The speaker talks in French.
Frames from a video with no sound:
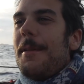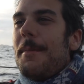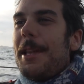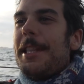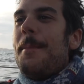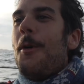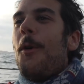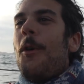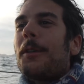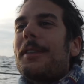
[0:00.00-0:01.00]
Mes
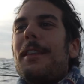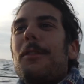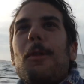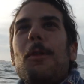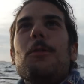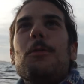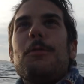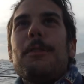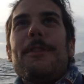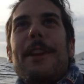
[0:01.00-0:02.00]
démons ancestraux nous
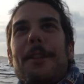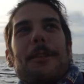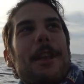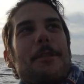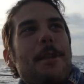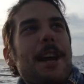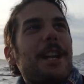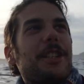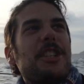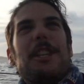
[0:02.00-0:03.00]
suivaient dans un
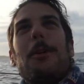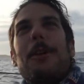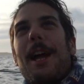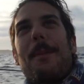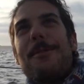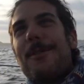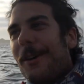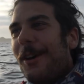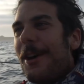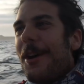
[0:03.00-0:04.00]
nuage
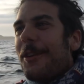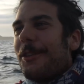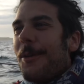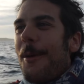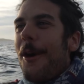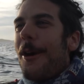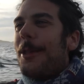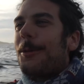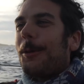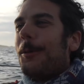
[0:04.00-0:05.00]
d'hydrocarbures, semant à
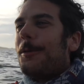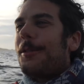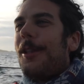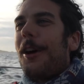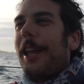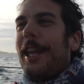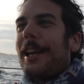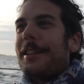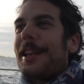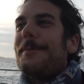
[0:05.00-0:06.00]
nos trousses leurs
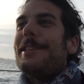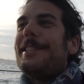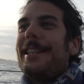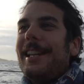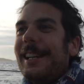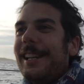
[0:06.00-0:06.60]
rires imbéciles.